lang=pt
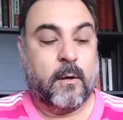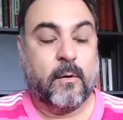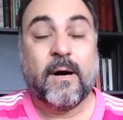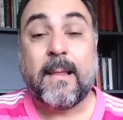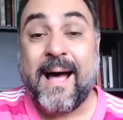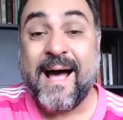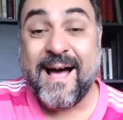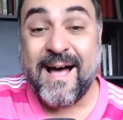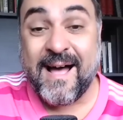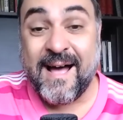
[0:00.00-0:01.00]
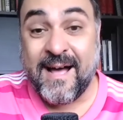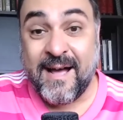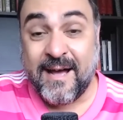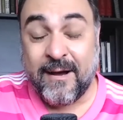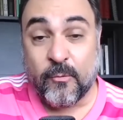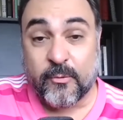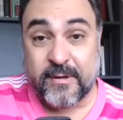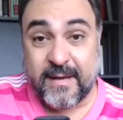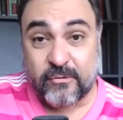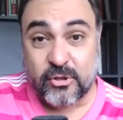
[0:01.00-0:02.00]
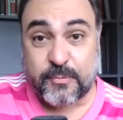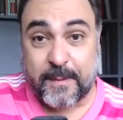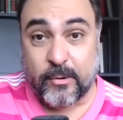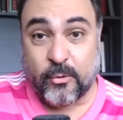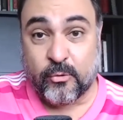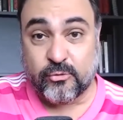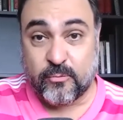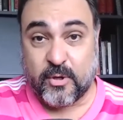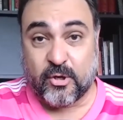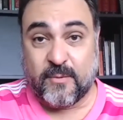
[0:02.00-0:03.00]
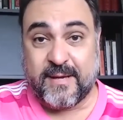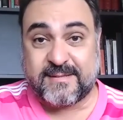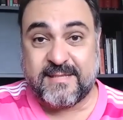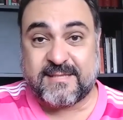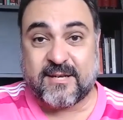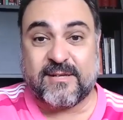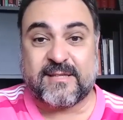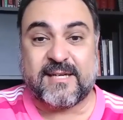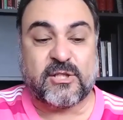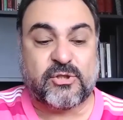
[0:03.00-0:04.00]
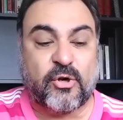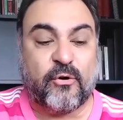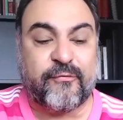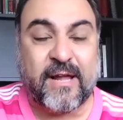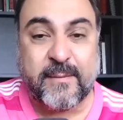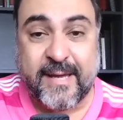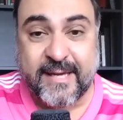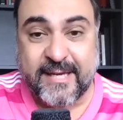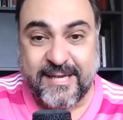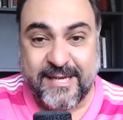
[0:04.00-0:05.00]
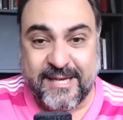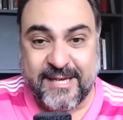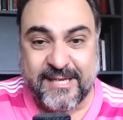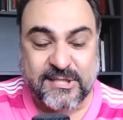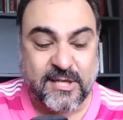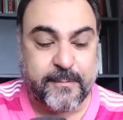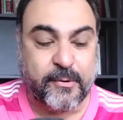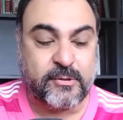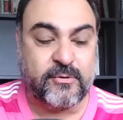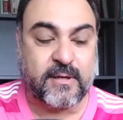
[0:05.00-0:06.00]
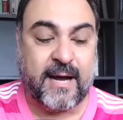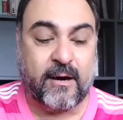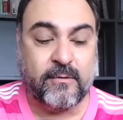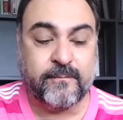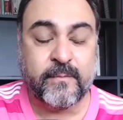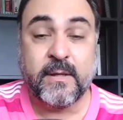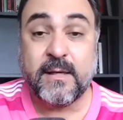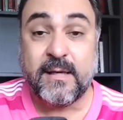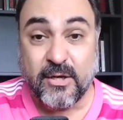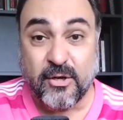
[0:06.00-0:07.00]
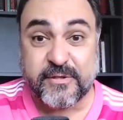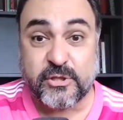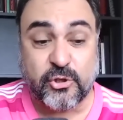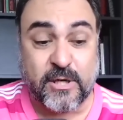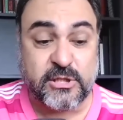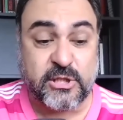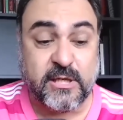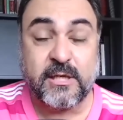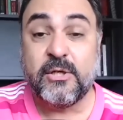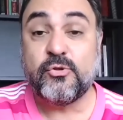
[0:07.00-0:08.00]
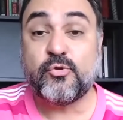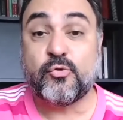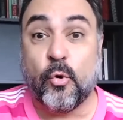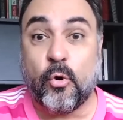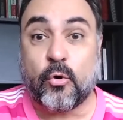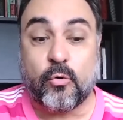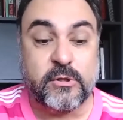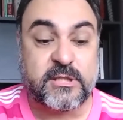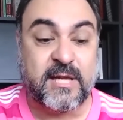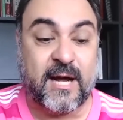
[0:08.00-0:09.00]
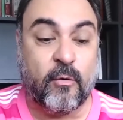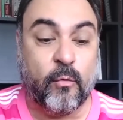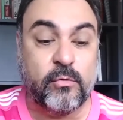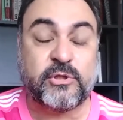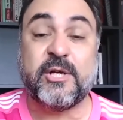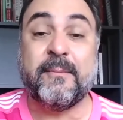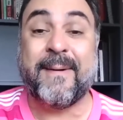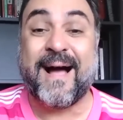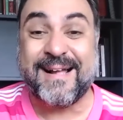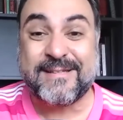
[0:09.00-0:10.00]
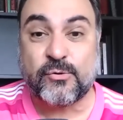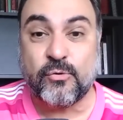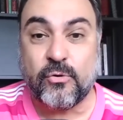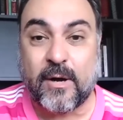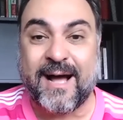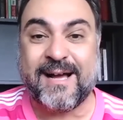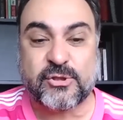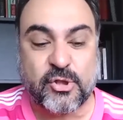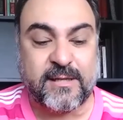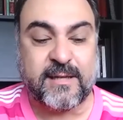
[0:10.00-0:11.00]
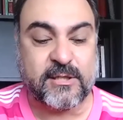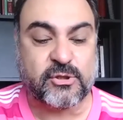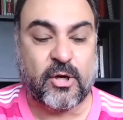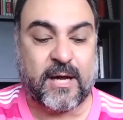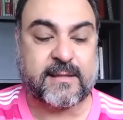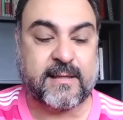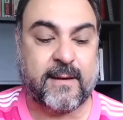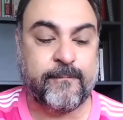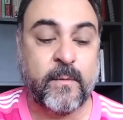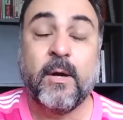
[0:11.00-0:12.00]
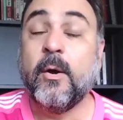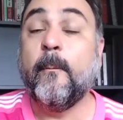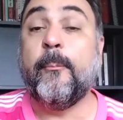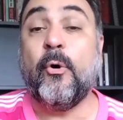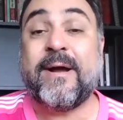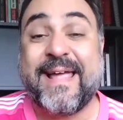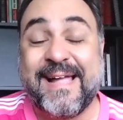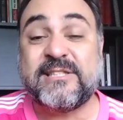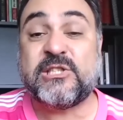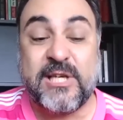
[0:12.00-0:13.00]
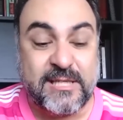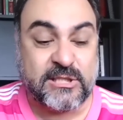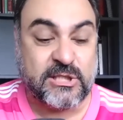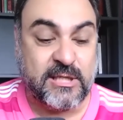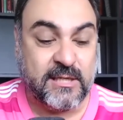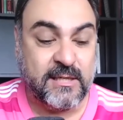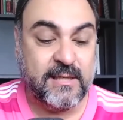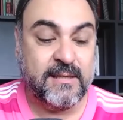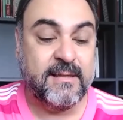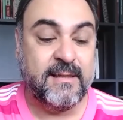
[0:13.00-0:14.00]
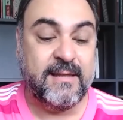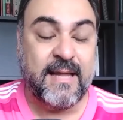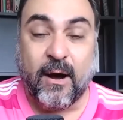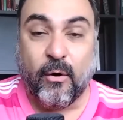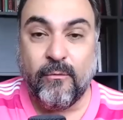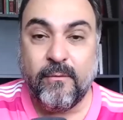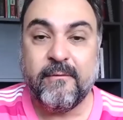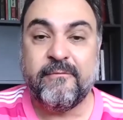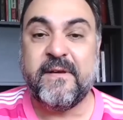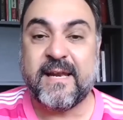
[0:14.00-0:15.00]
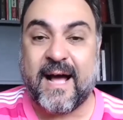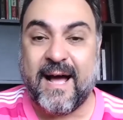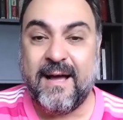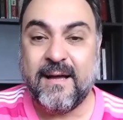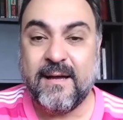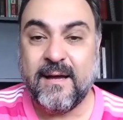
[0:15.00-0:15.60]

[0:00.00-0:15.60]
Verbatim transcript: Olá, rubro-negros pelo mundo. Meu nome é Cícero Andrade, eu sou flamenguista em Portugal. E no vídeo de hoje, turcos dão ultimato a JJ. Por que Tite não virá